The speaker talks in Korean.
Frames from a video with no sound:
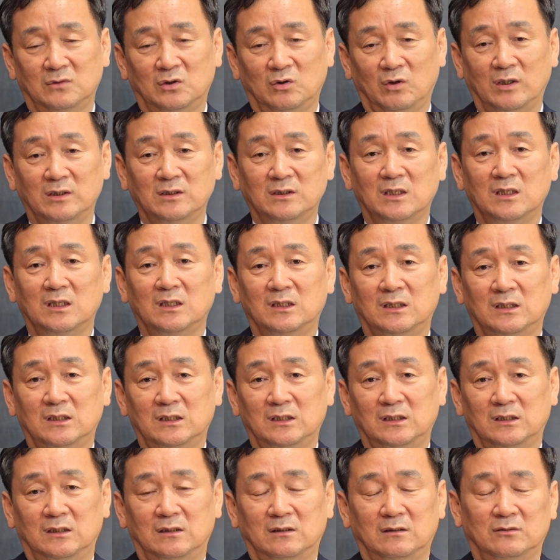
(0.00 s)

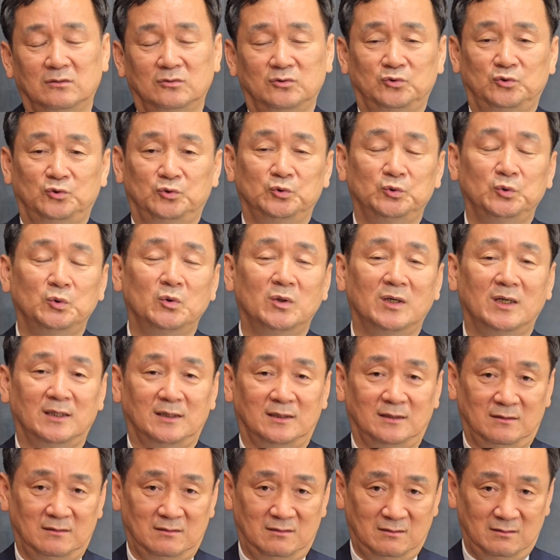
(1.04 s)
굉장히
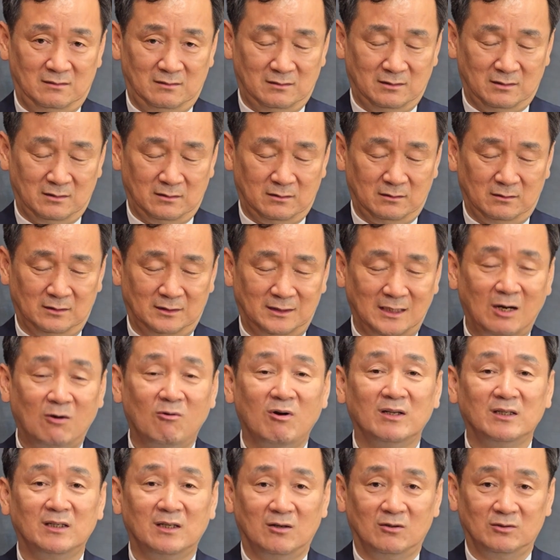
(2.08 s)
중요한 그
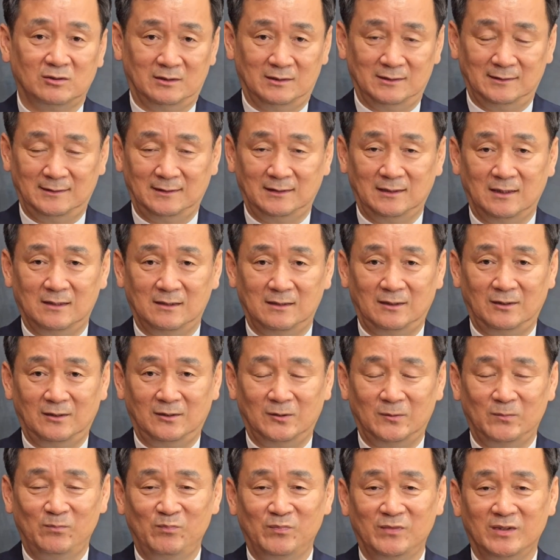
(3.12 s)
사관이라고 저는 생각을 해요.
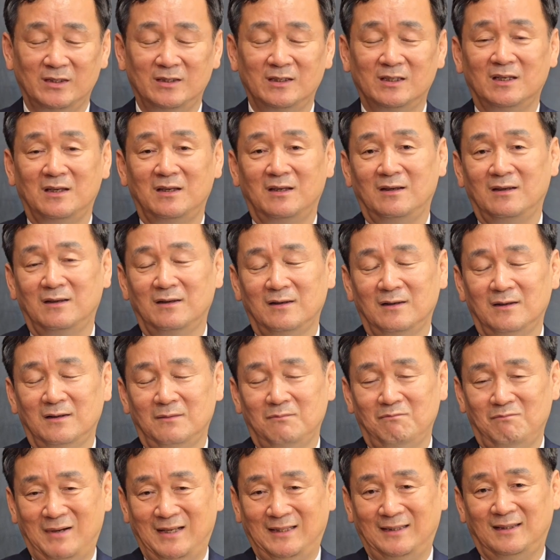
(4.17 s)
이게
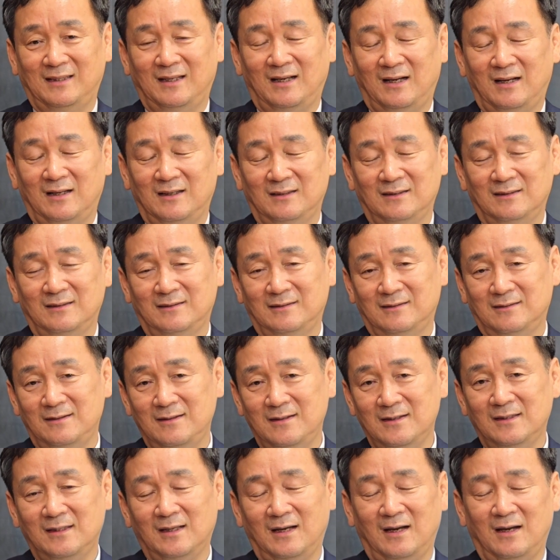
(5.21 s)
맞다,
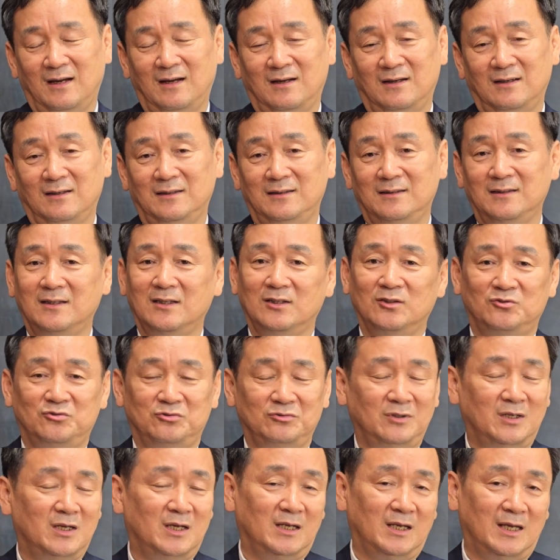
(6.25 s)
틀리다 이렇게
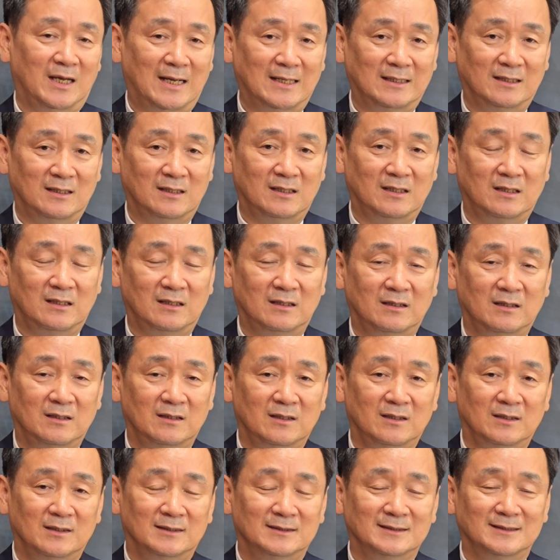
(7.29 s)
중요한 게 아니라
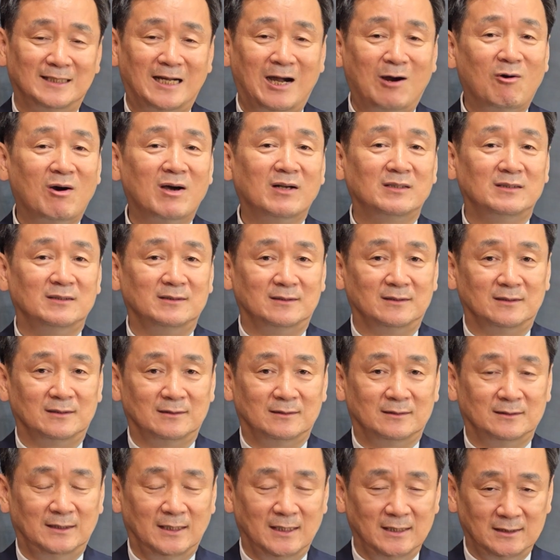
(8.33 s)
사관을
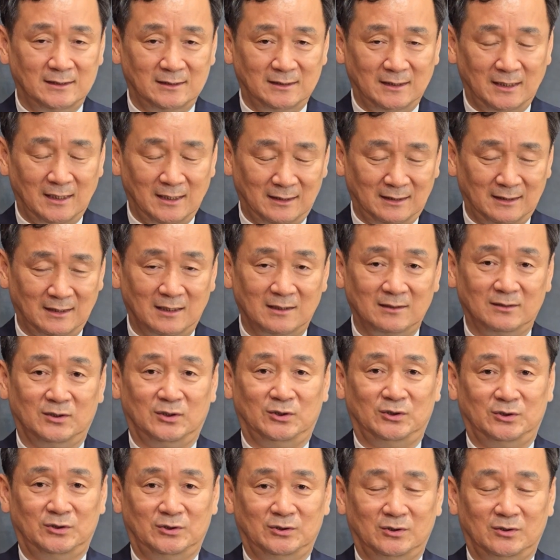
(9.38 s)
제시했다는
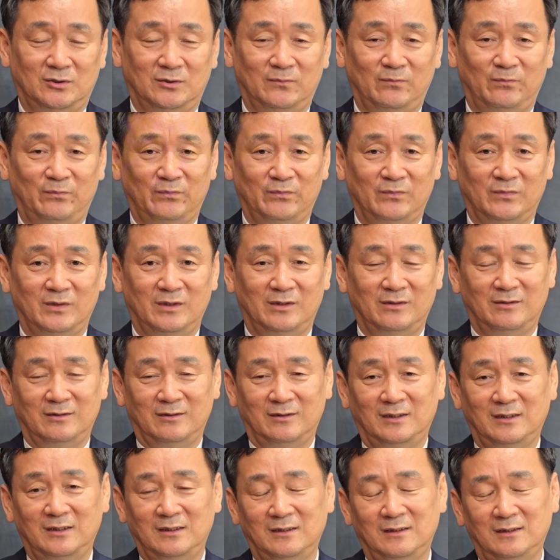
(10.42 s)
것이죠. 그래서
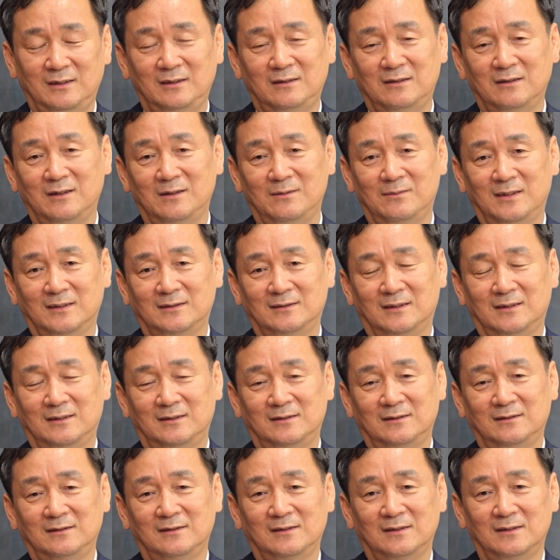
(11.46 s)
이 이덕일
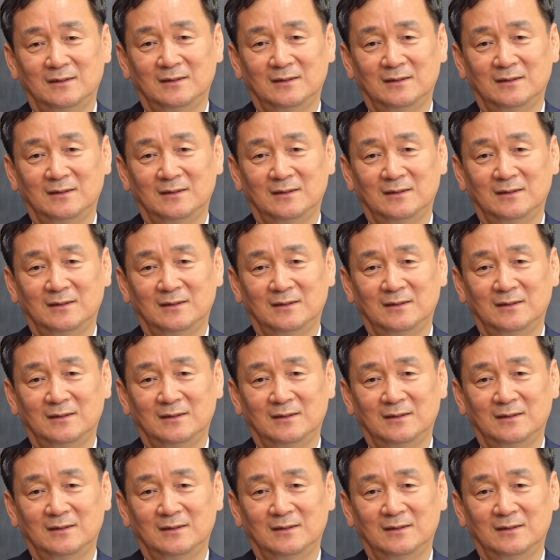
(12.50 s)
박사는